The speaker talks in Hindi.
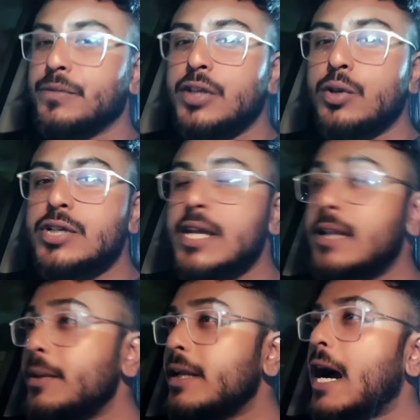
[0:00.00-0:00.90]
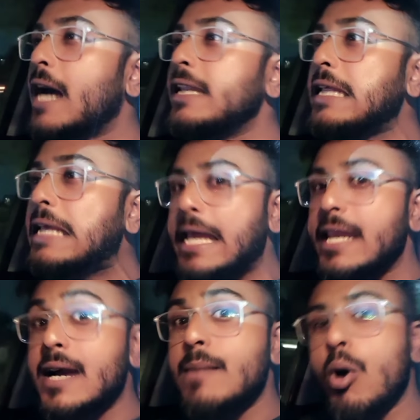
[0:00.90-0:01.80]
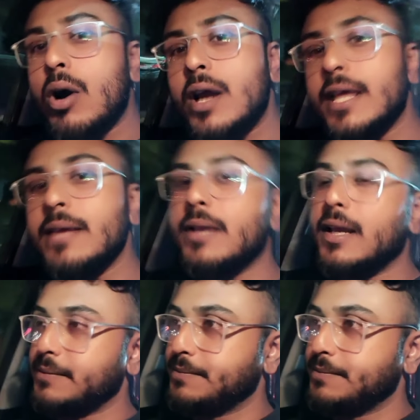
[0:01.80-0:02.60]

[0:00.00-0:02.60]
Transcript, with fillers: जिनको शायद अपनी कहानी कहने का मौका नहीं मिला